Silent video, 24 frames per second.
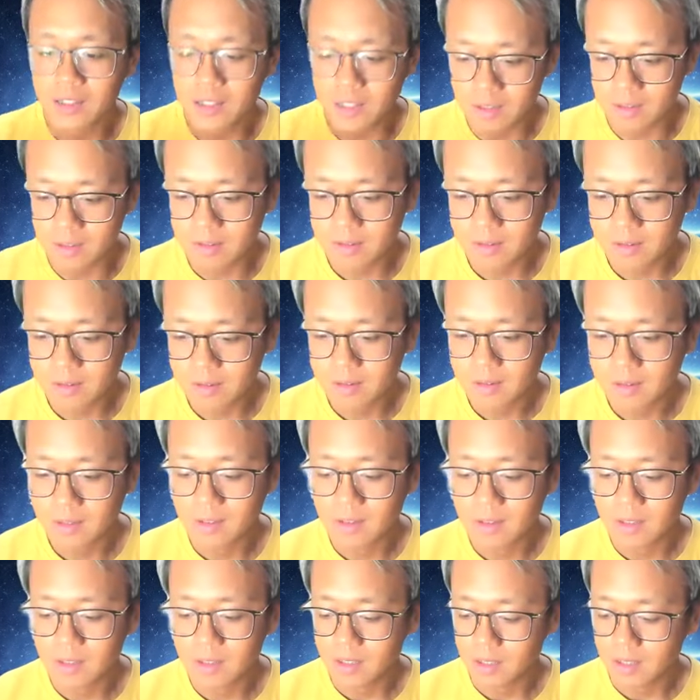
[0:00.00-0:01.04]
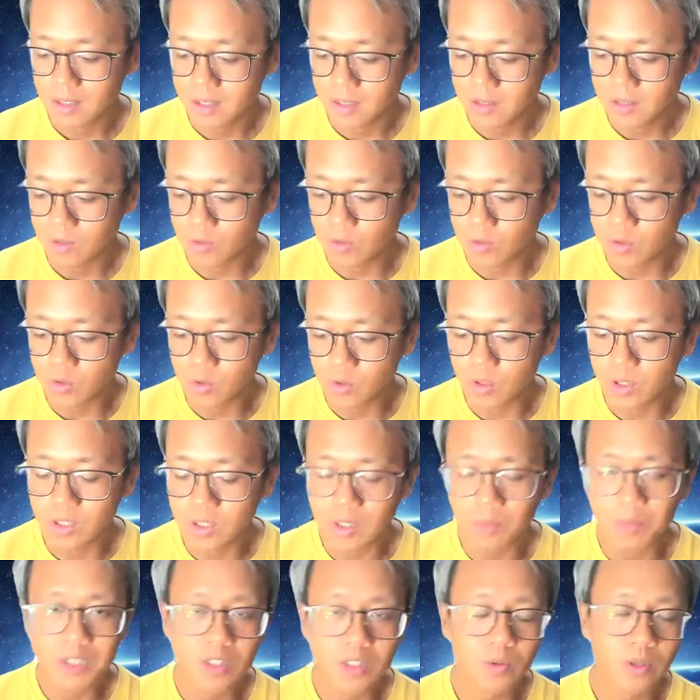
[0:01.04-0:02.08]
见我所谓
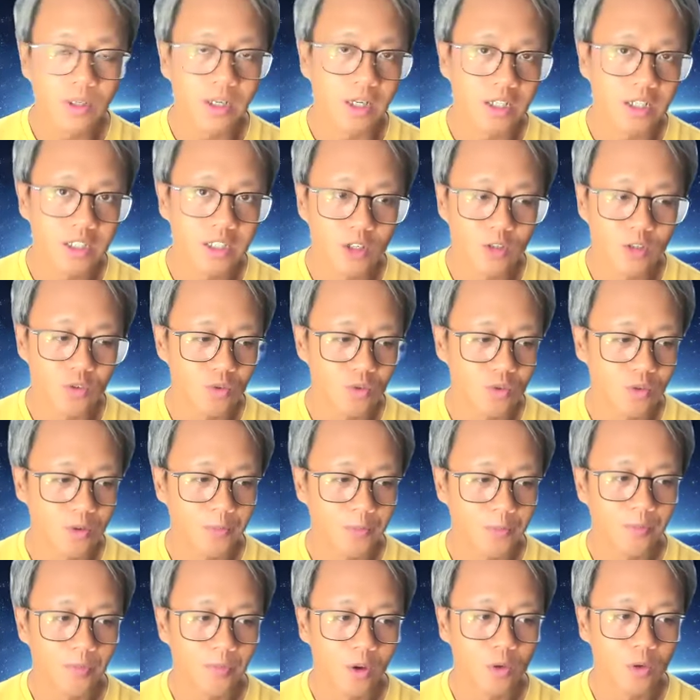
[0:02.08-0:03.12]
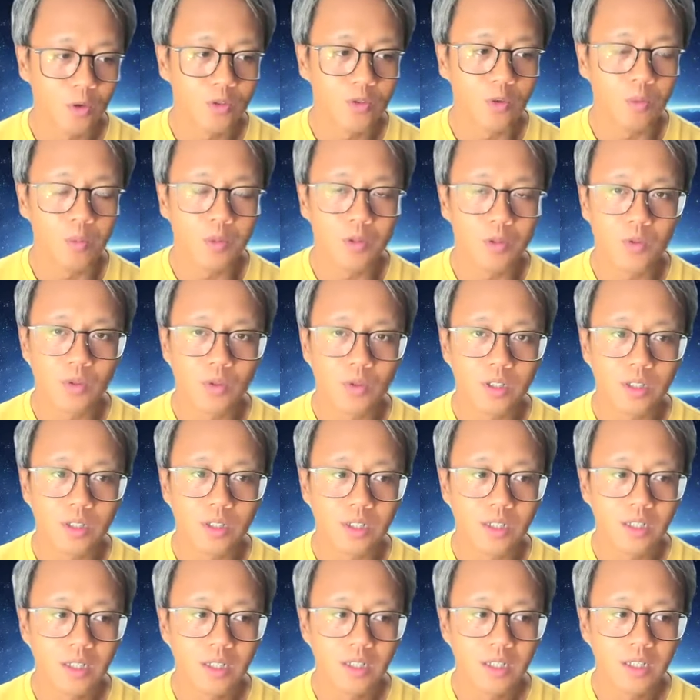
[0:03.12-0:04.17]
生命智慧给的线索，或是我们说
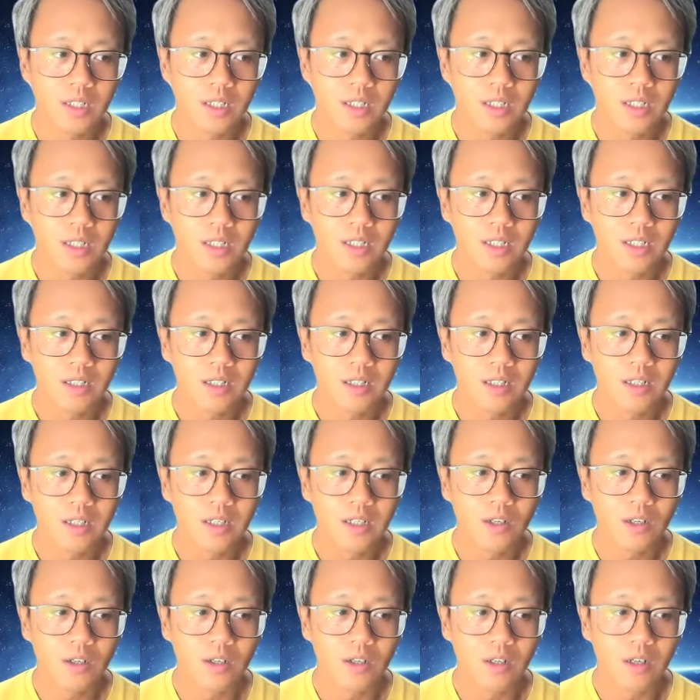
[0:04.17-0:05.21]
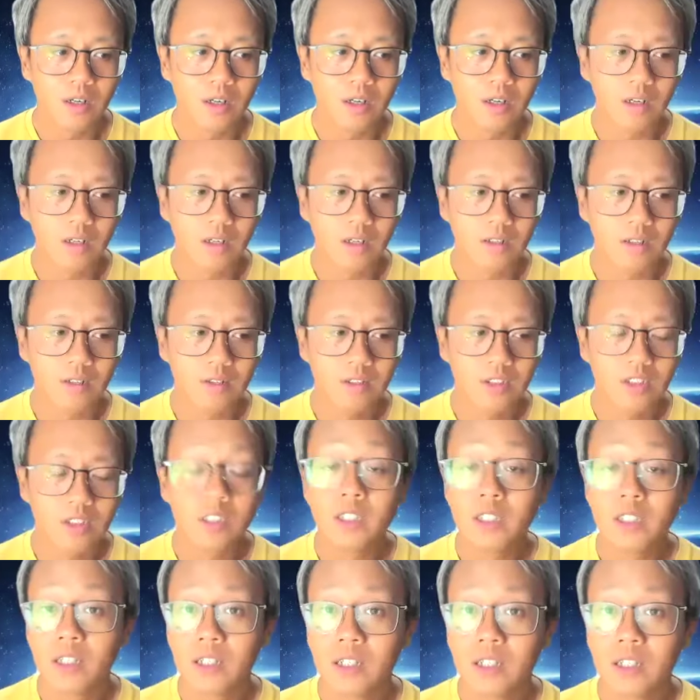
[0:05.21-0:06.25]
的，呃，事
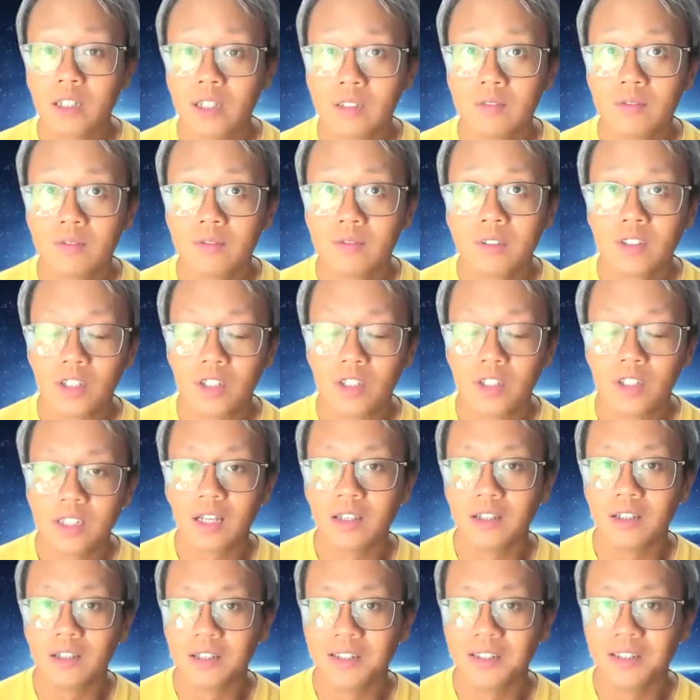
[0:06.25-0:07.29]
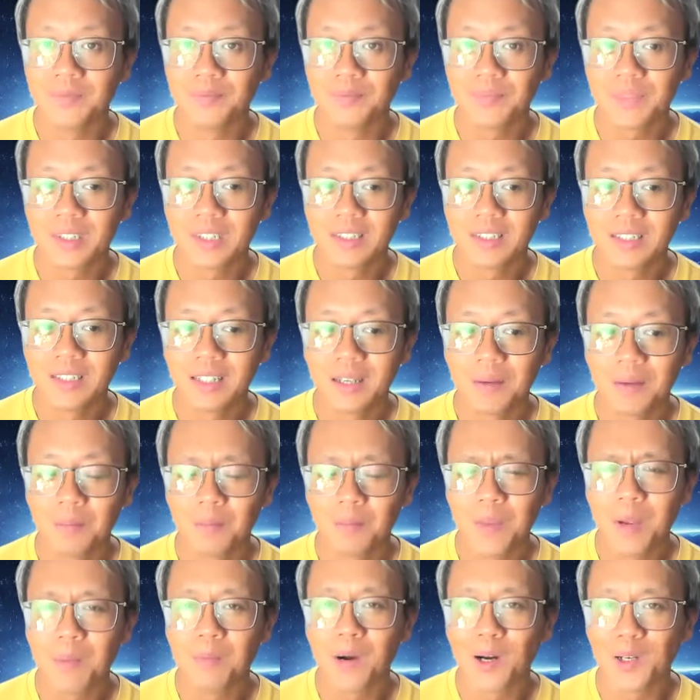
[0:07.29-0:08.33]
业成长的
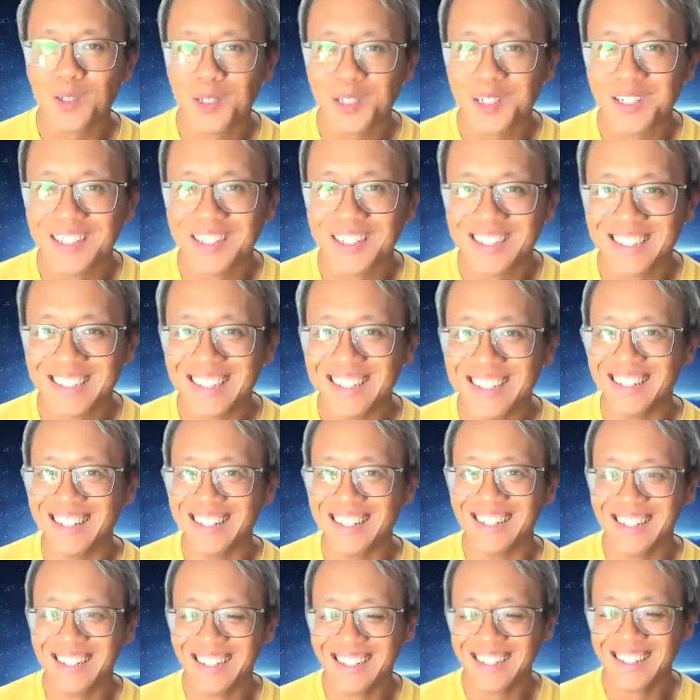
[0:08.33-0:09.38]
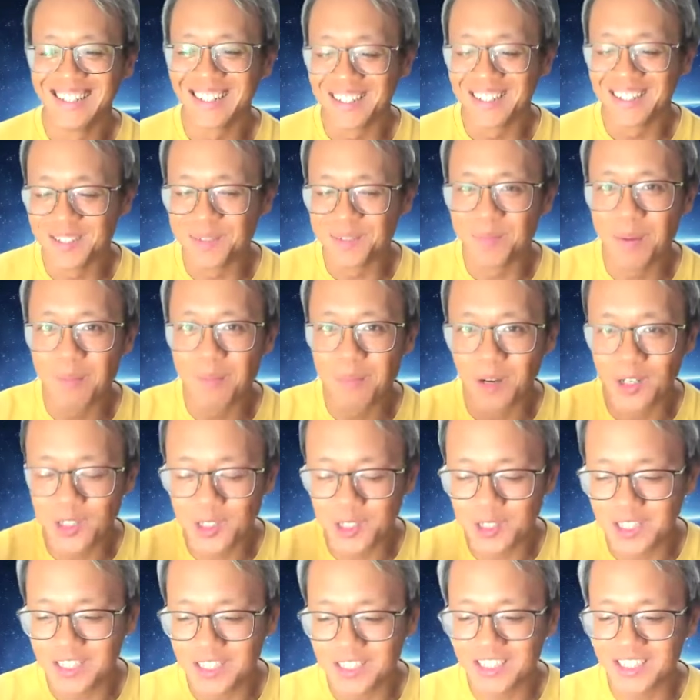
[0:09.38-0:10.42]
面包屑，呵呵，跟着面包
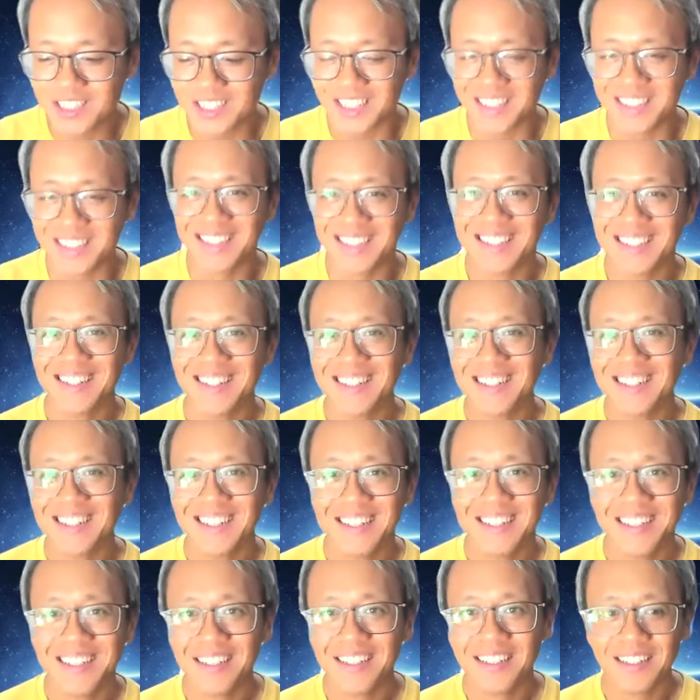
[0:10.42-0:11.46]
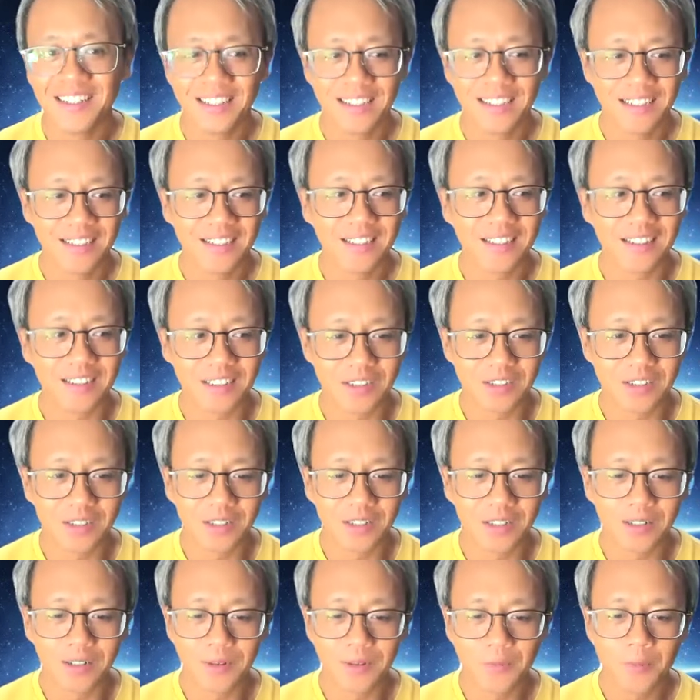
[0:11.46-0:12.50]
屑剪的这个时
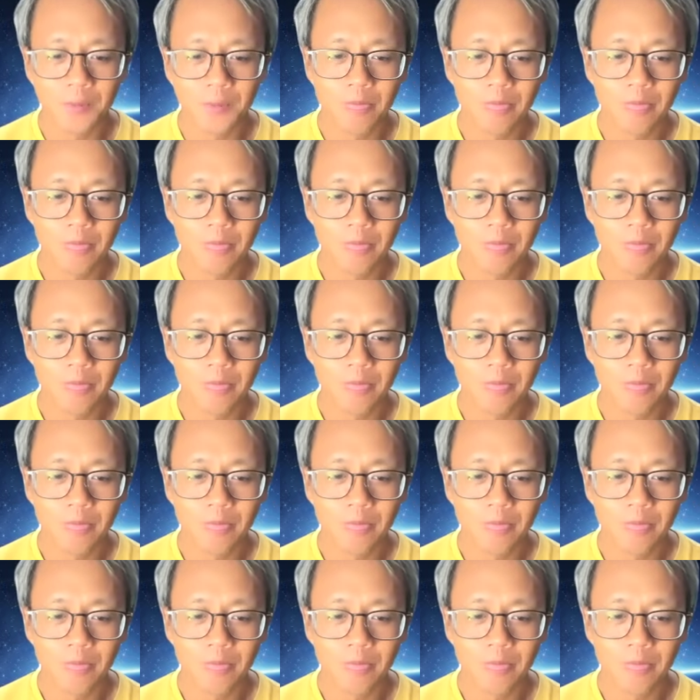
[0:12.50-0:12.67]
候。